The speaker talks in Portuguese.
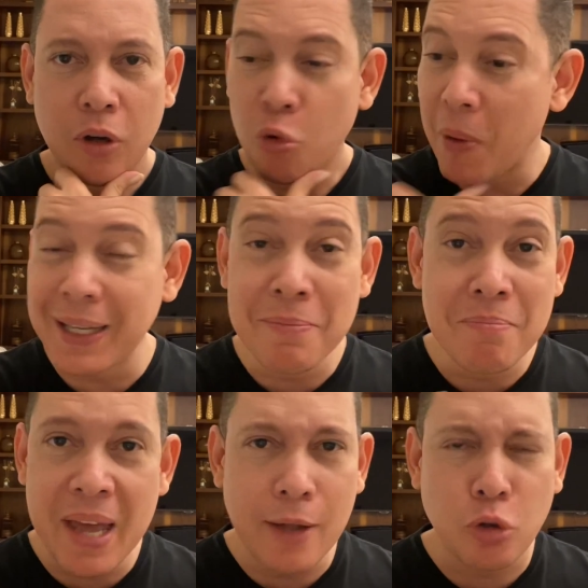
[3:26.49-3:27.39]
um
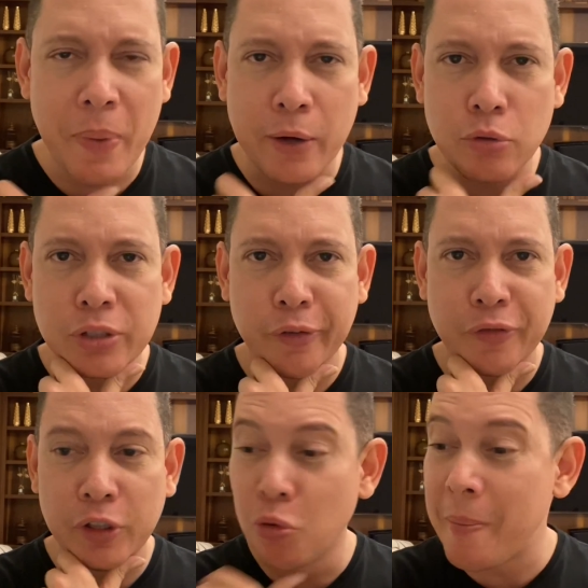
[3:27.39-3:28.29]
alimento para o seu
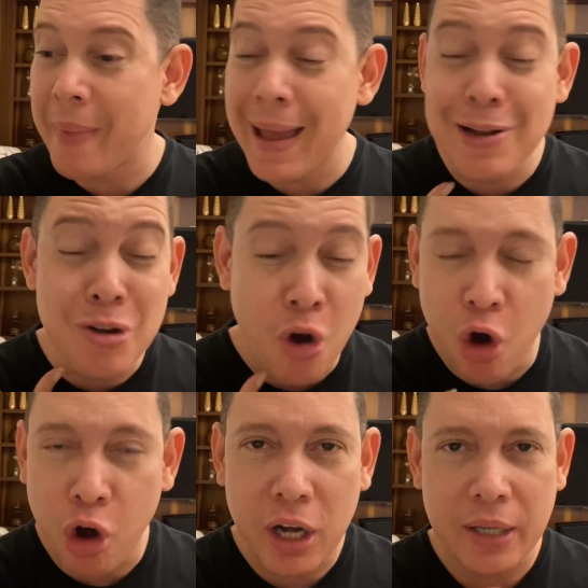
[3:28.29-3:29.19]
filho, o
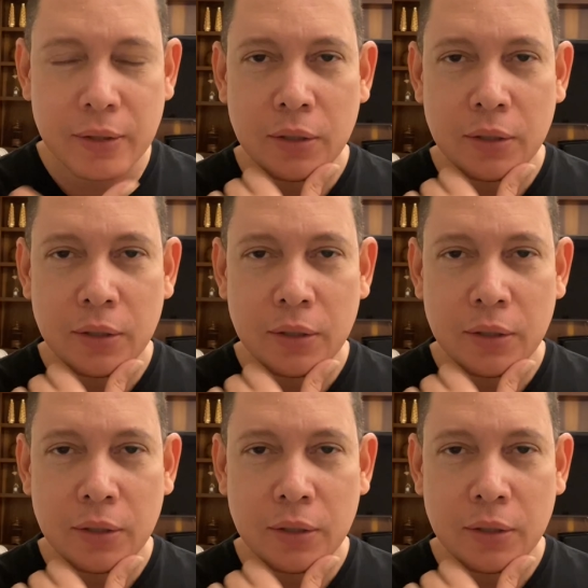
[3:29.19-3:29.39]
melhor.